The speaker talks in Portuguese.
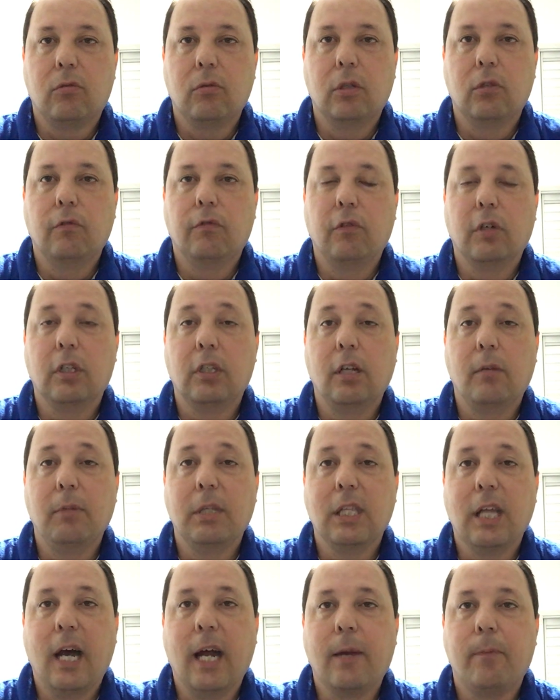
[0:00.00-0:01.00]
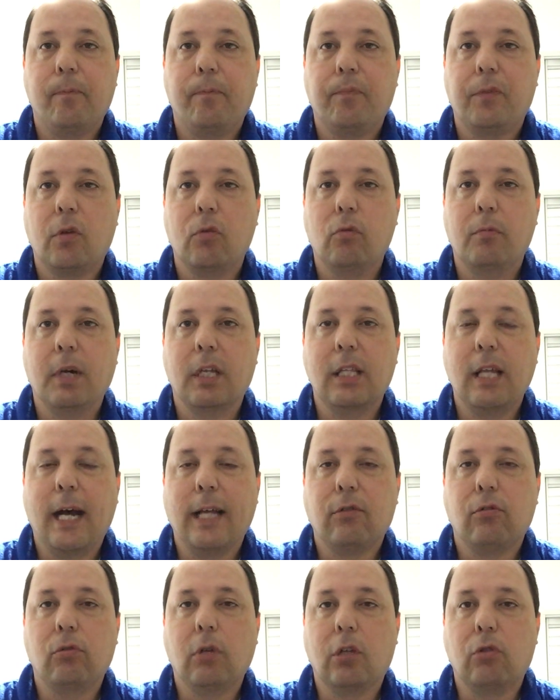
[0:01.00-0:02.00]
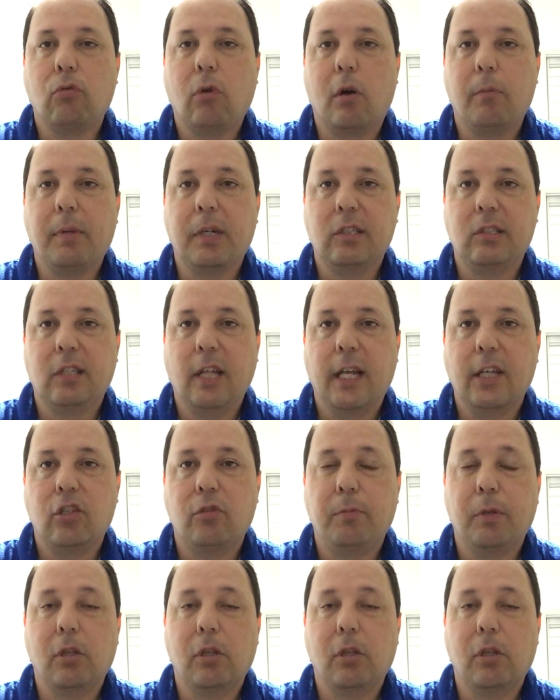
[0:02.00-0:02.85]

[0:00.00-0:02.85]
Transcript: quando for terminar o mandato do atual presidente.